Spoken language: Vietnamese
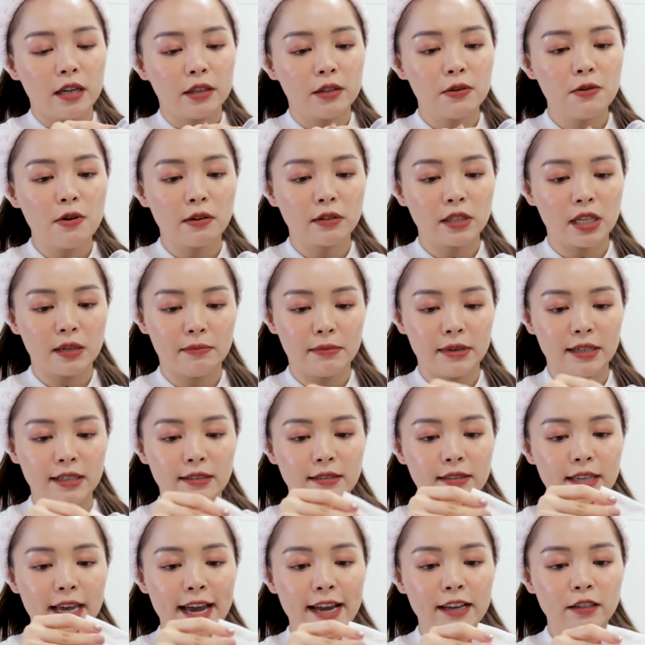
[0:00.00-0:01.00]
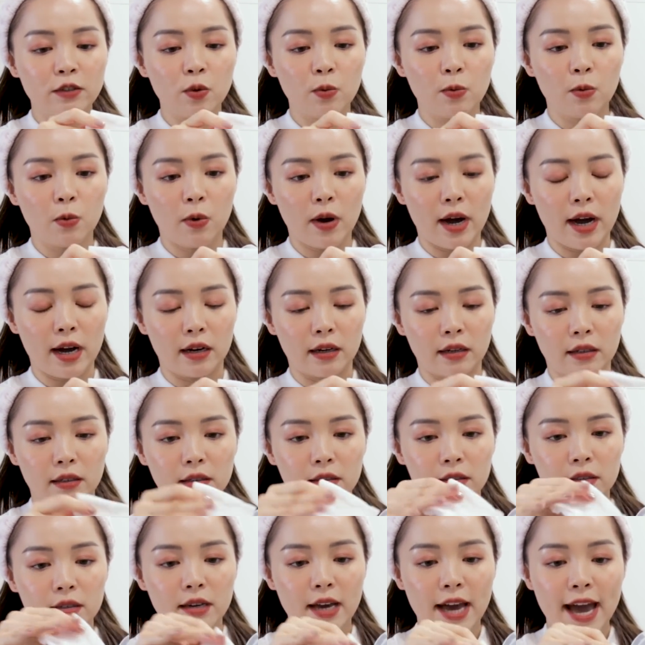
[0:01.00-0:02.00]
Thường thì mình sẽ dùng khoảng
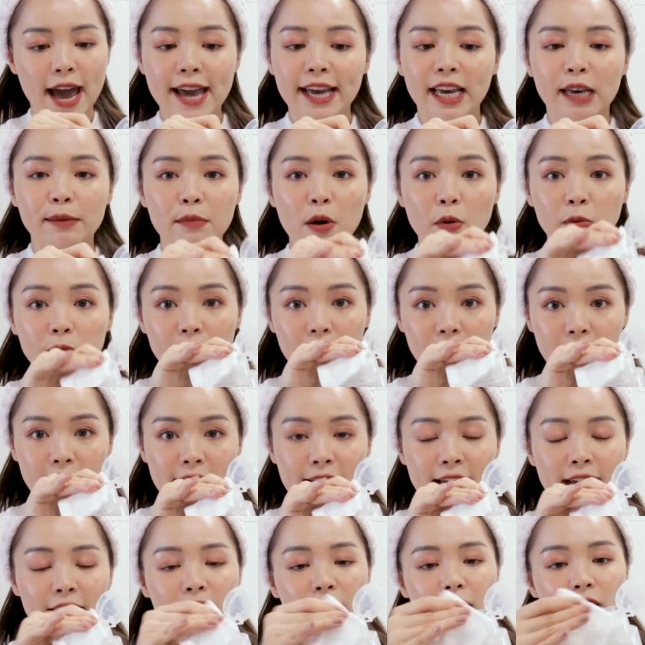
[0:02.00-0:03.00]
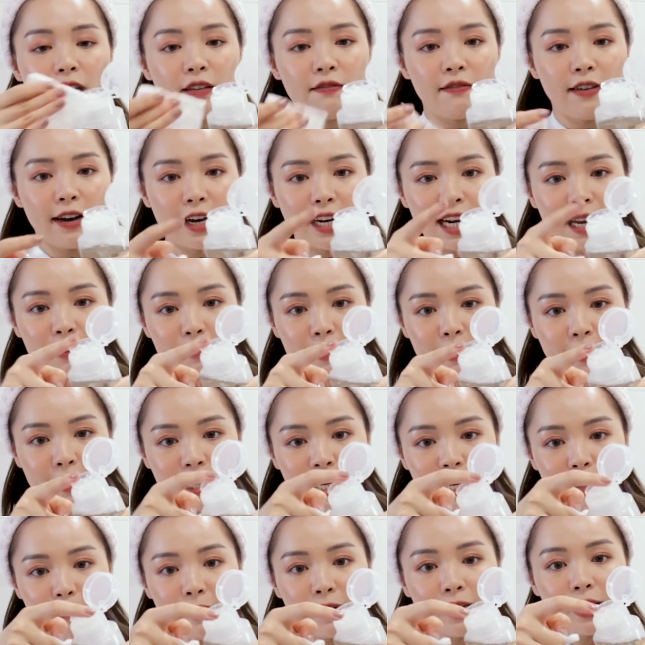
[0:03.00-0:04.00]
hai cái bông như thế này. Và cái này mình
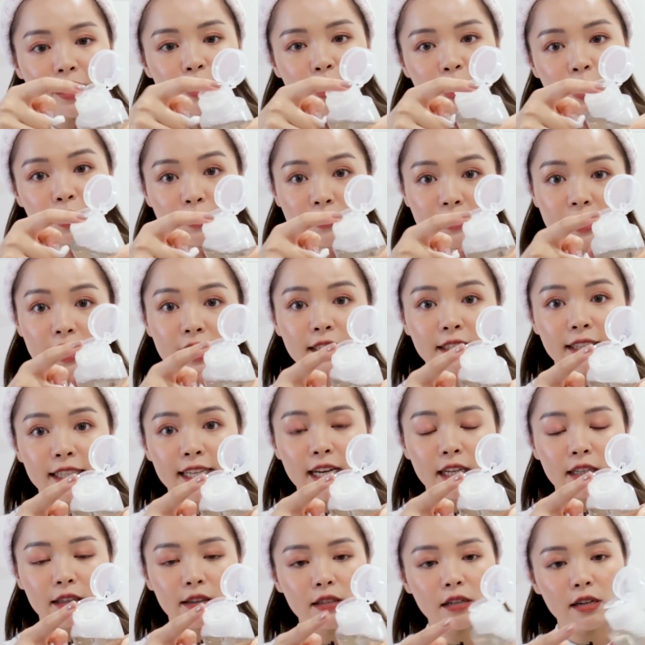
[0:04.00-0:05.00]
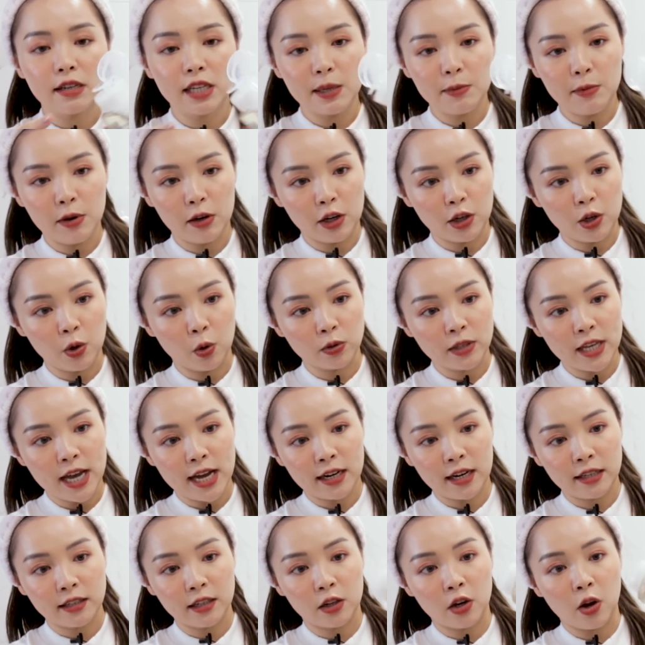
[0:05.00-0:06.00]
thấy cái packaging nó rất là tiện, tức là khi mọi người đổ
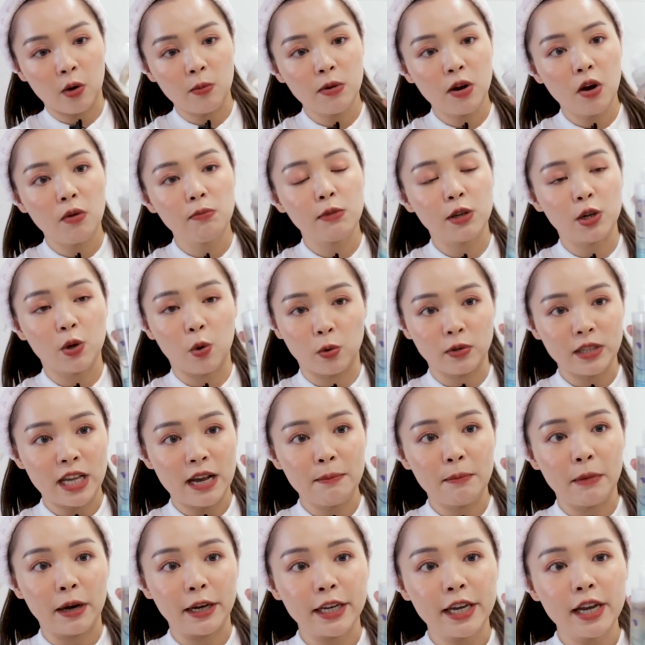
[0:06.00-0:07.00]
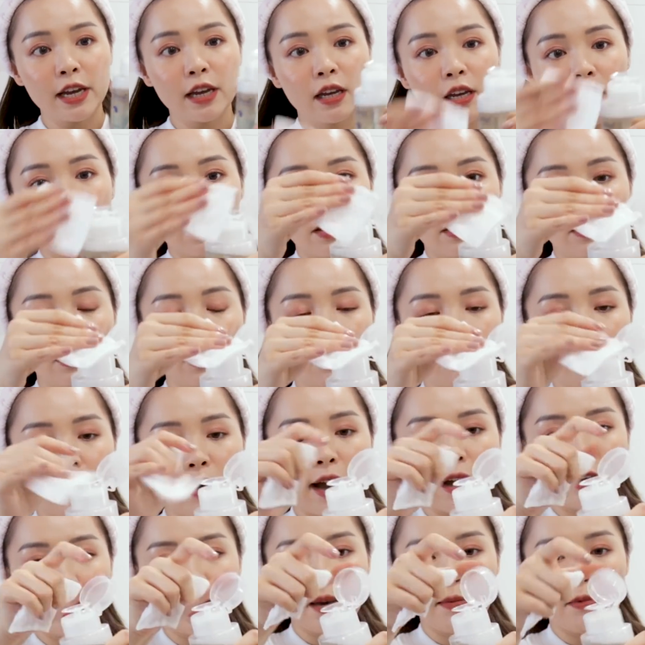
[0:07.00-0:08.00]
ra này thì nó cũng không bị đổ ra mấy ấy. Nhưng
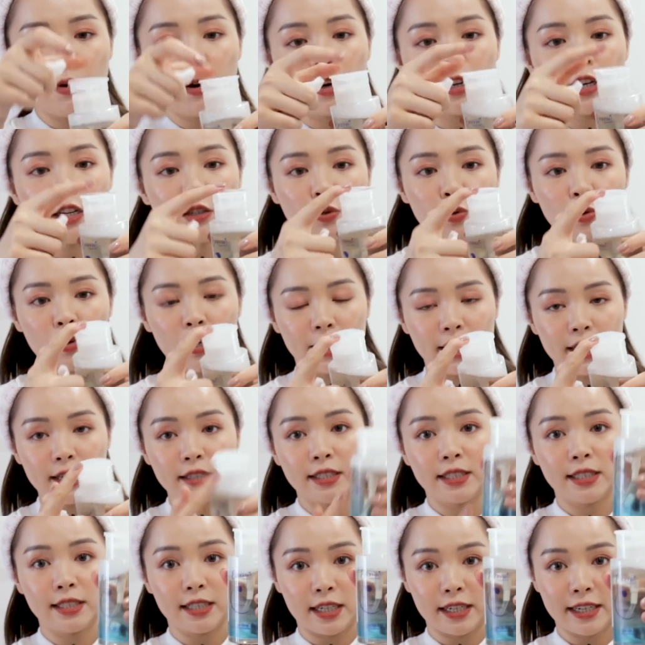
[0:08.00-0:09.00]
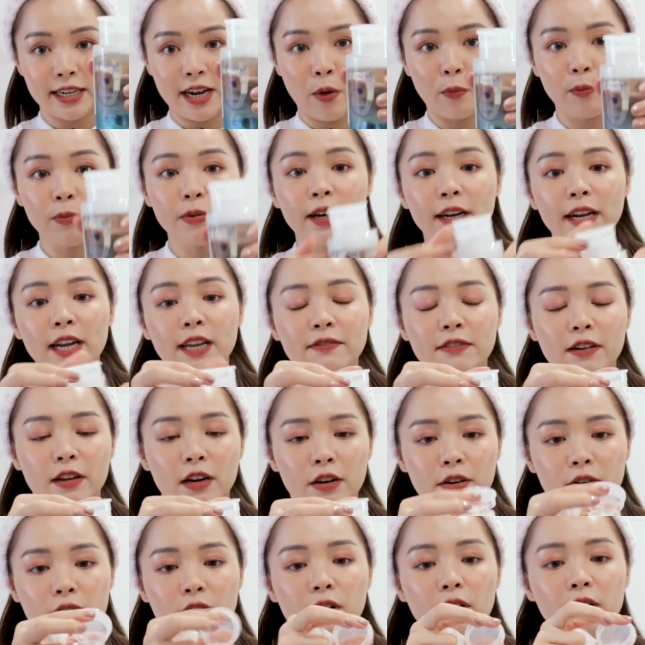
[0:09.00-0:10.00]
mà khi mọi người đi du lịch ấy, chỉ cần đóng cái này vào
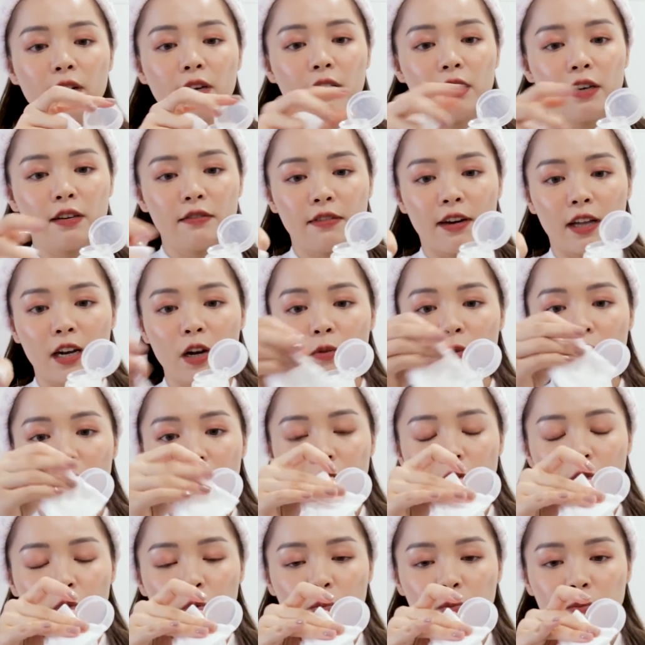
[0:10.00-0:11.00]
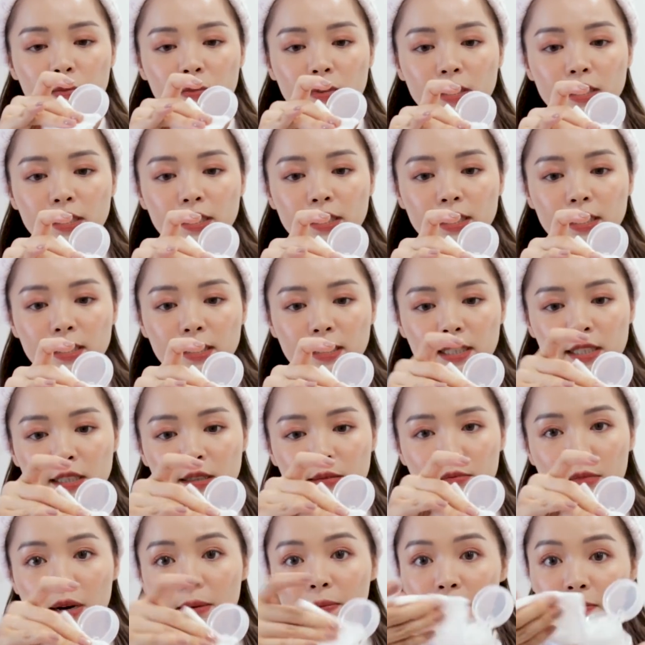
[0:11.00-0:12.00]
là được, và lúc nào dùng thì chỉ
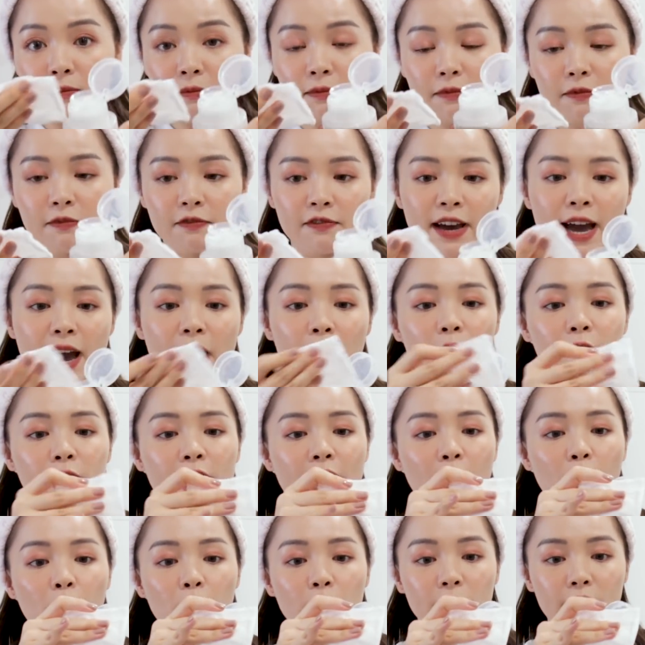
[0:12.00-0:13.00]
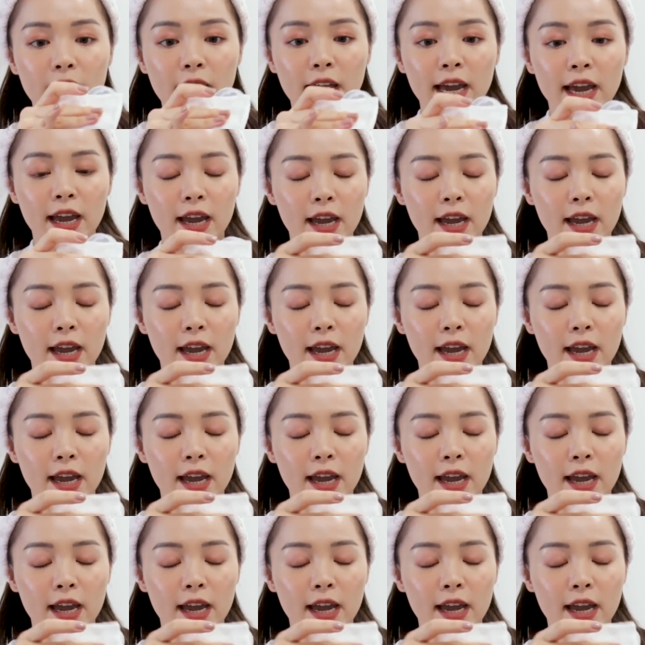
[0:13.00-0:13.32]
cần bấm vào là ok.